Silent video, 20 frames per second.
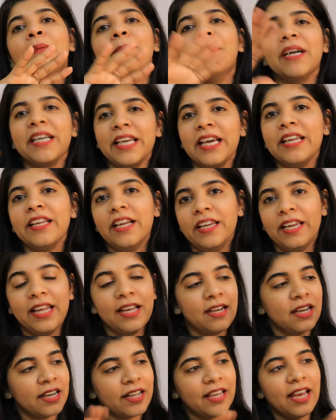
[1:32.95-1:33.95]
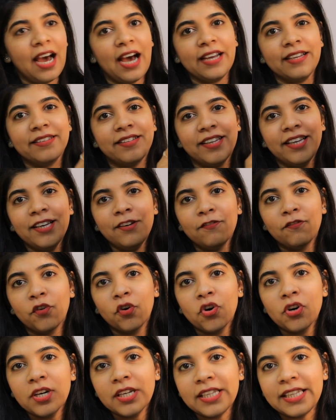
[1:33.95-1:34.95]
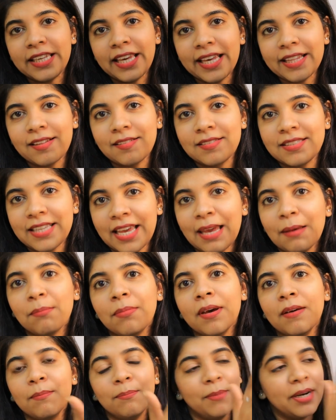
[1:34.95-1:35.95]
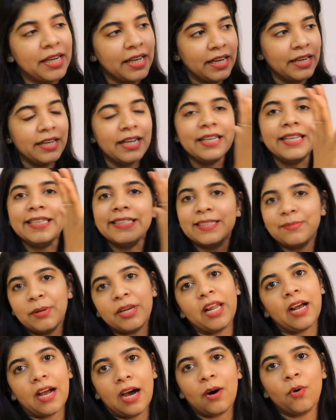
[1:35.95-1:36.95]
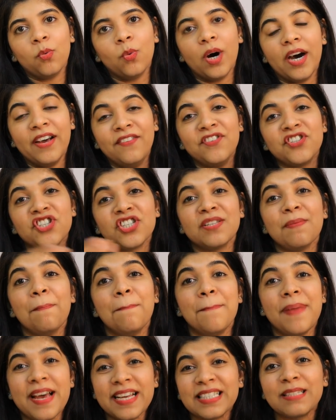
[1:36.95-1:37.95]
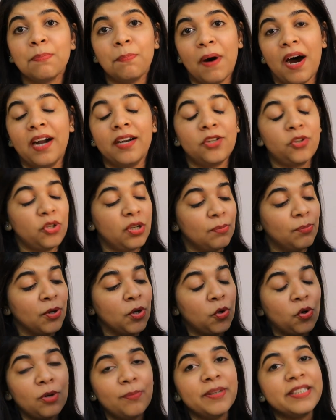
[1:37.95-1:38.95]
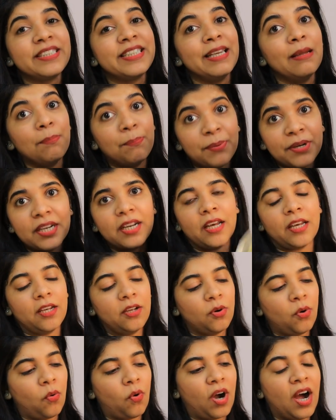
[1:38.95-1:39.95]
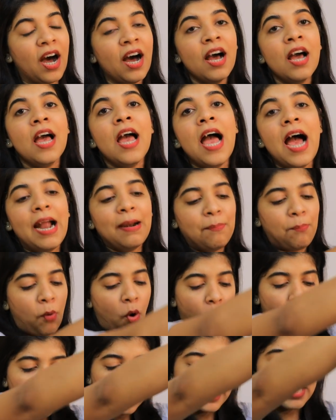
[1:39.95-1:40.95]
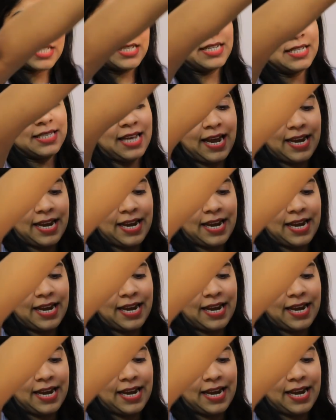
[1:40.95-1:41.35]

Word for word: मटेरियल लेकर के आई थी वो ये सेम सेम मटेरियल इसमें लगा हुआ है विच इज़ अ बेस्ट पार्ट तो ये बिल्कुल भी स्लिपरी नहीं होगा एंड बहुत अच्छे